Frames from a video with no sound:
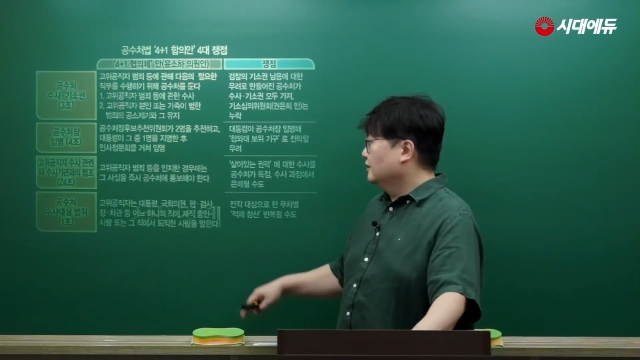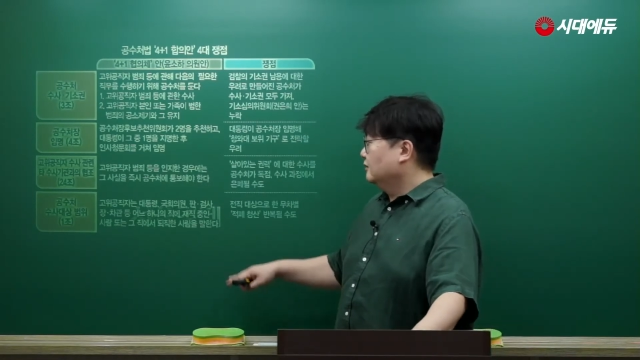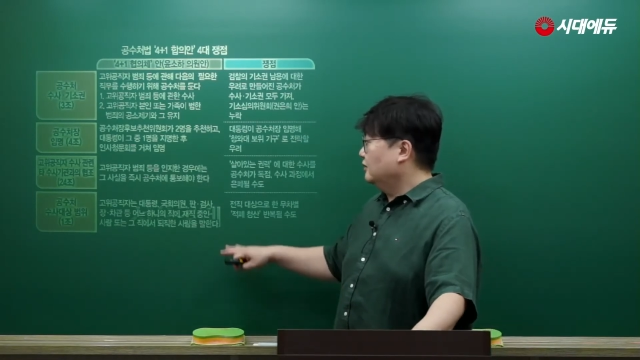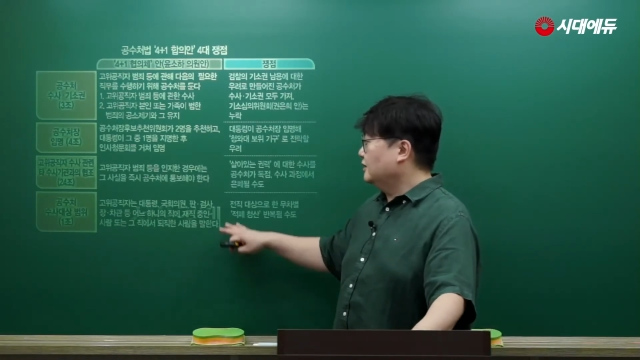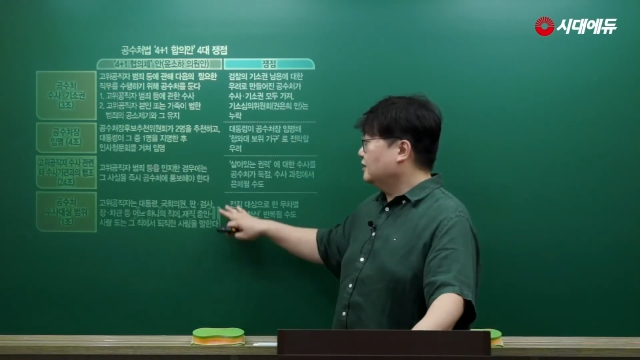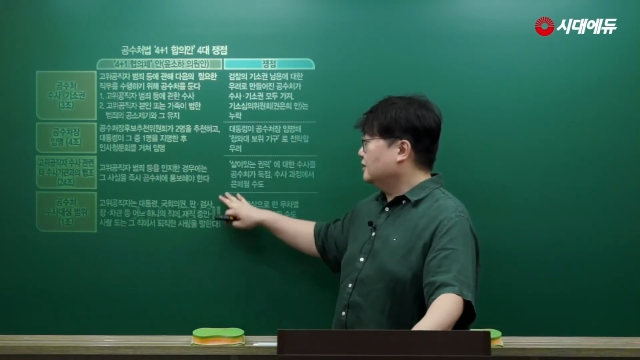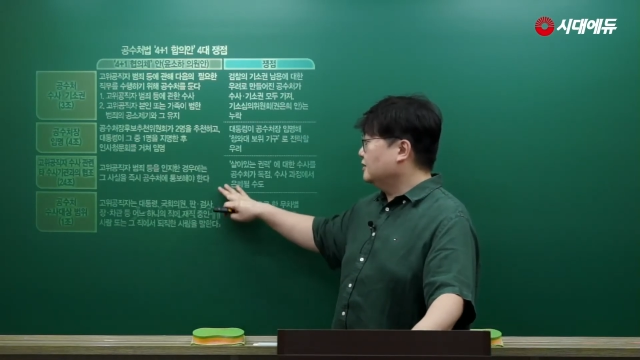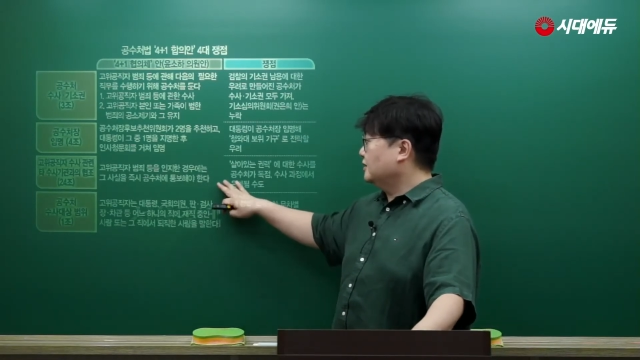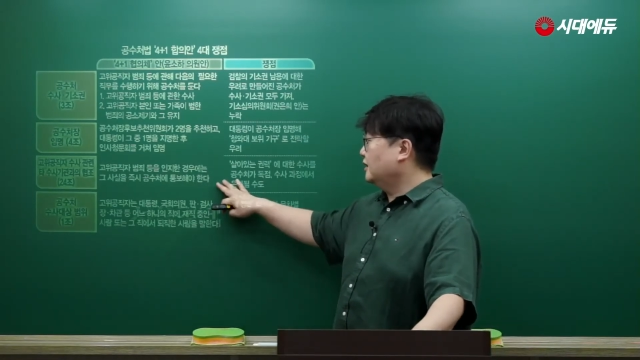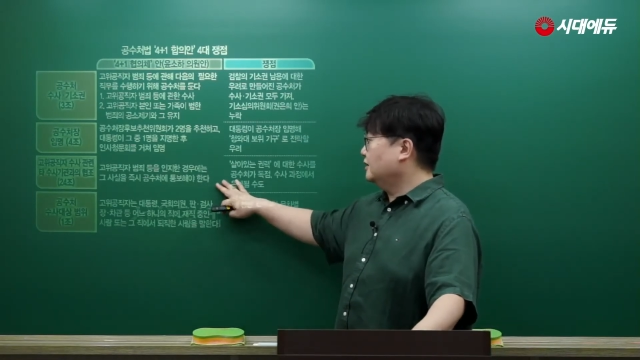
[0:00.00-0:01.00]
또한 이제
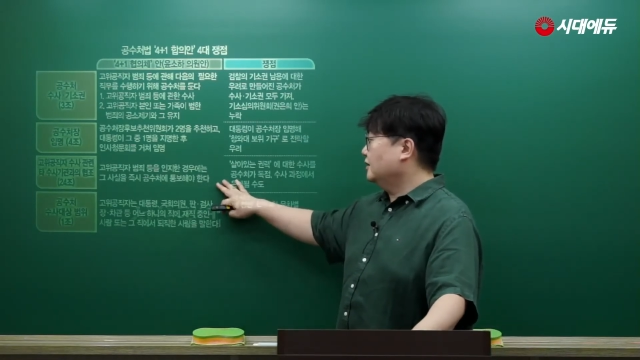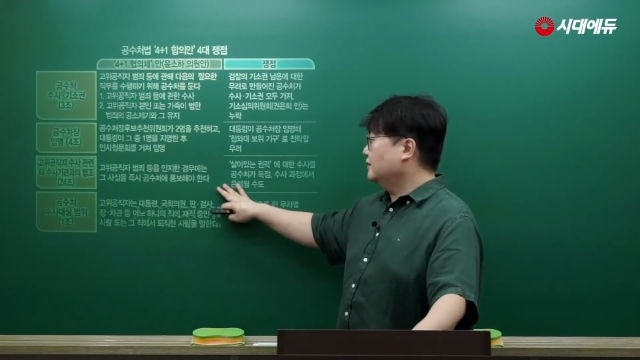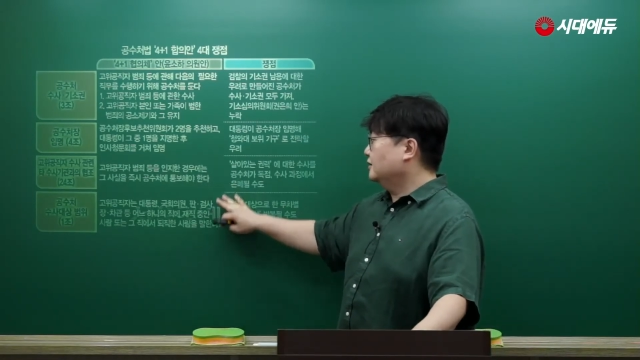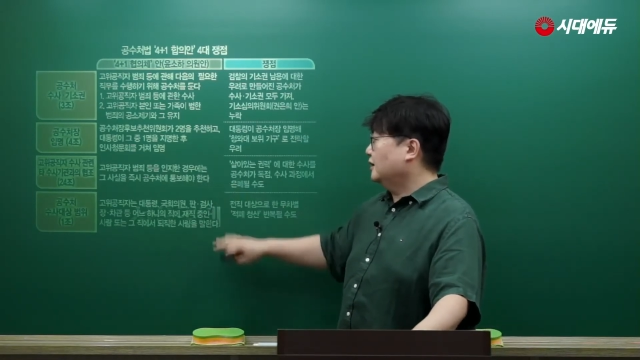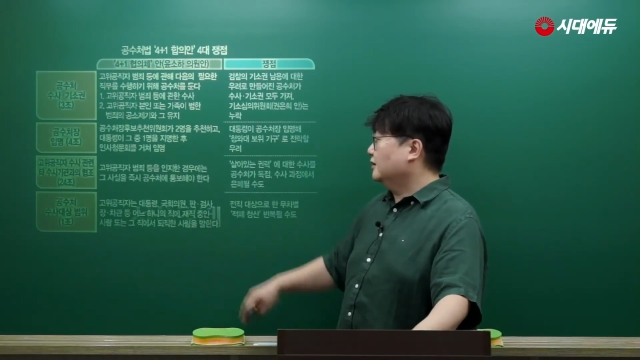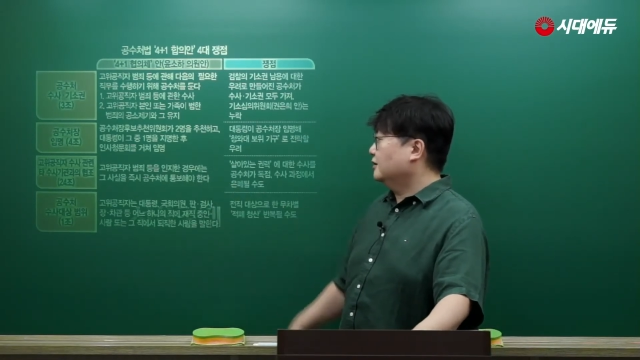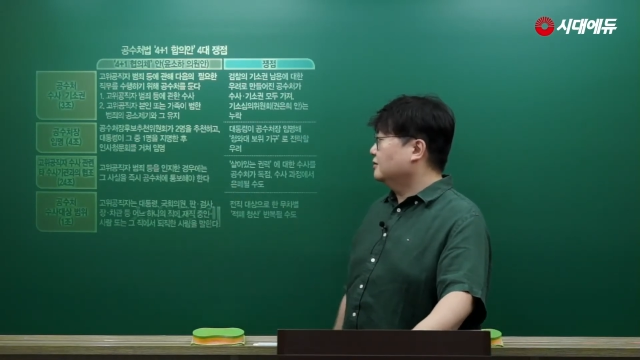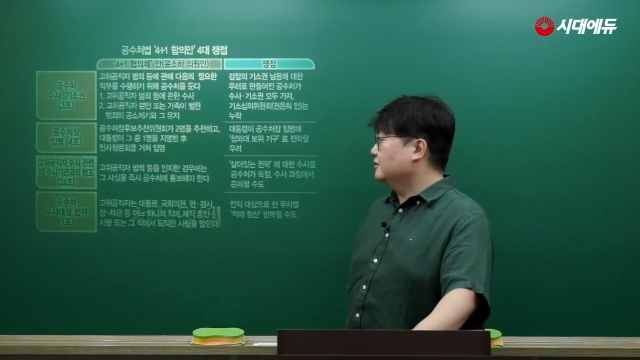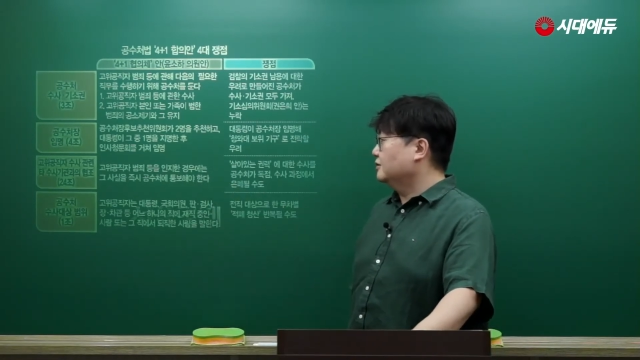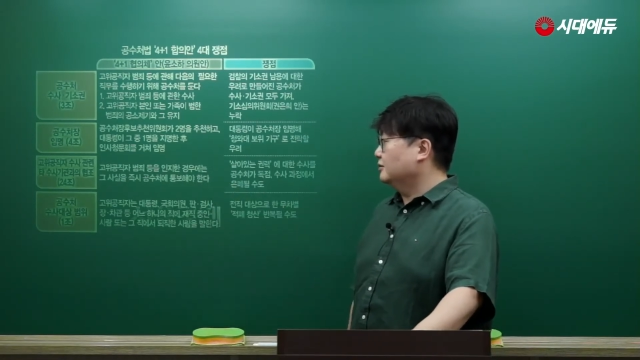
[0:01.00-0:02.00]
수사에 대해서 당연히
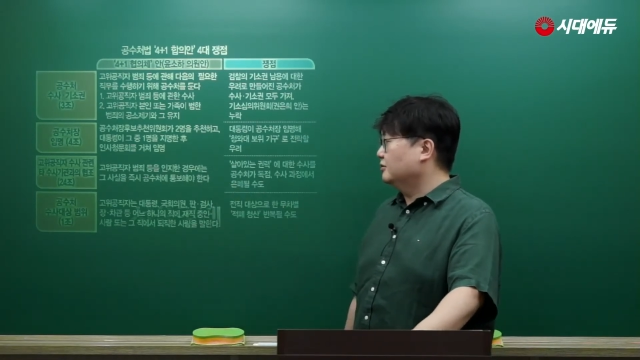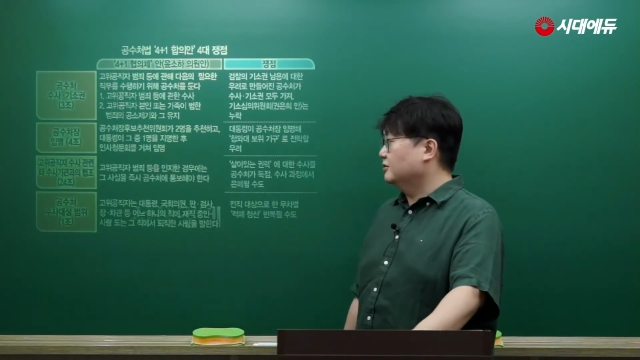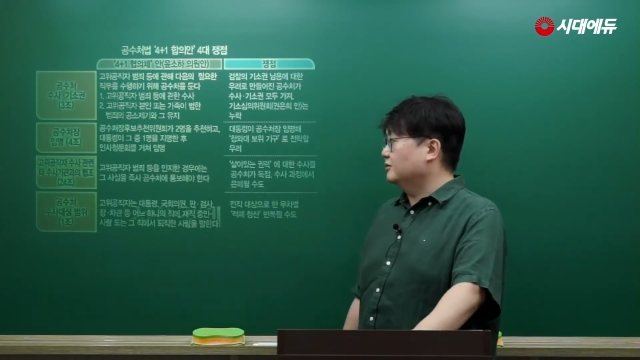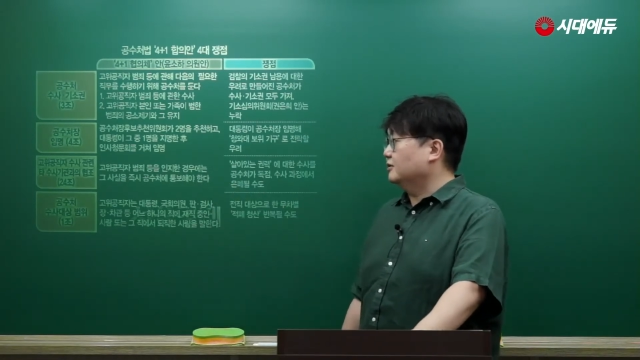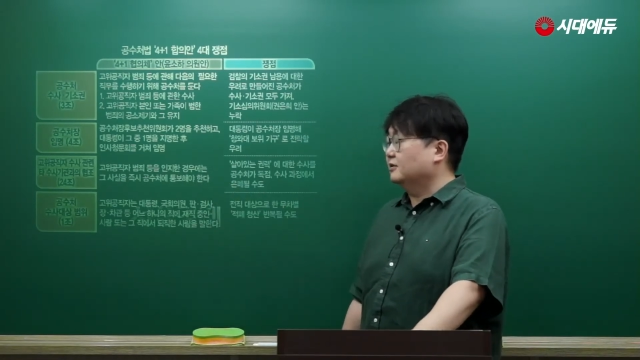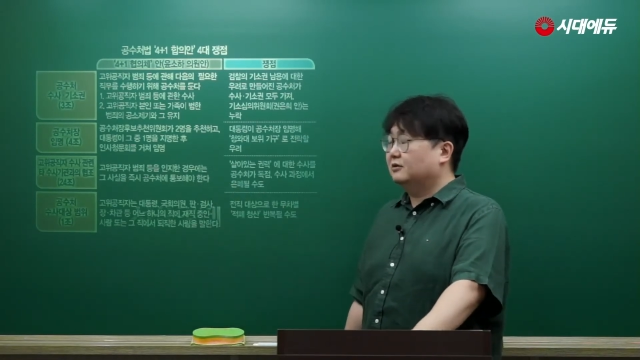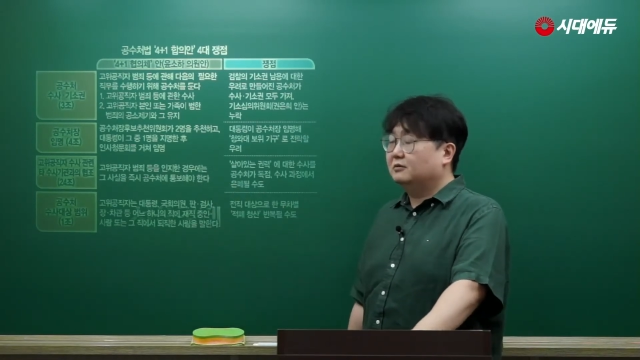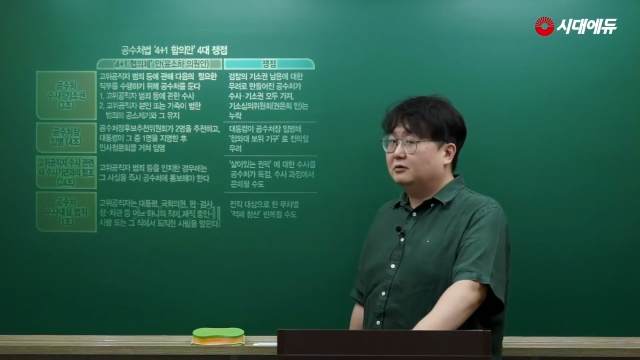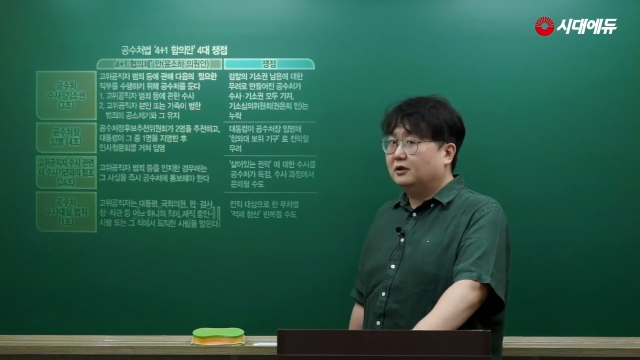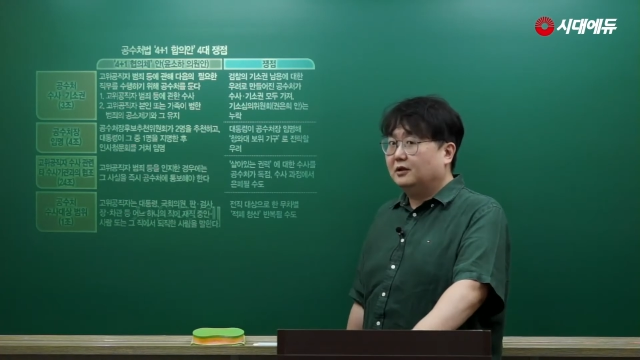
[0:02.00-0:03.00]
공수처의 모든 것을
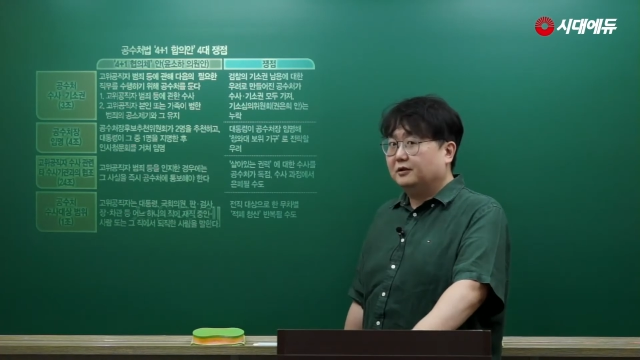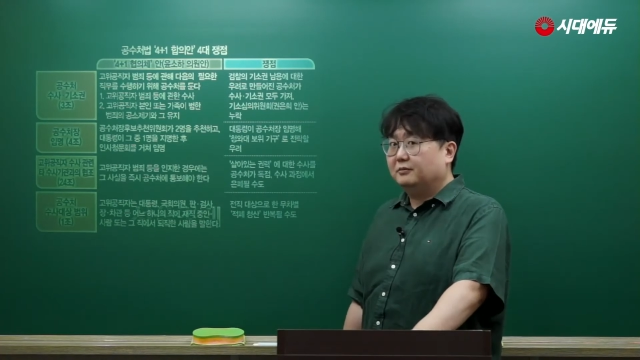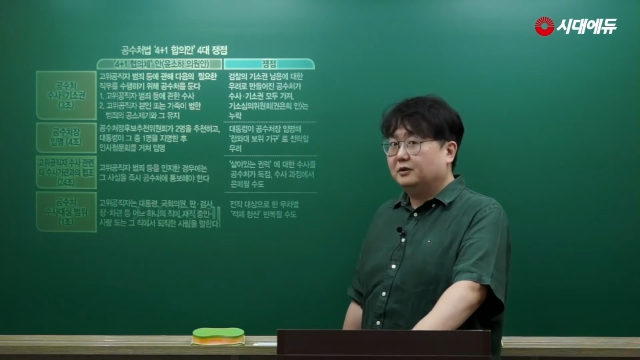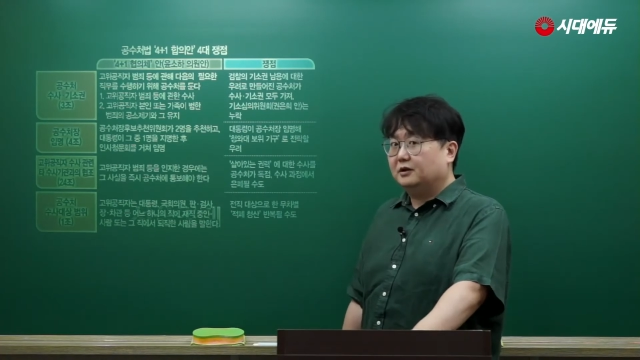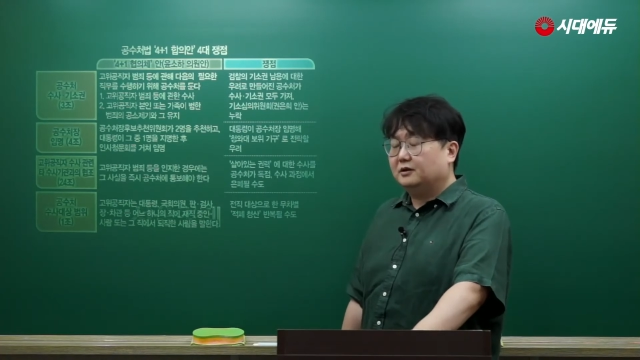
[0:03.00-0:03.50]
통보를 해야 됩니다.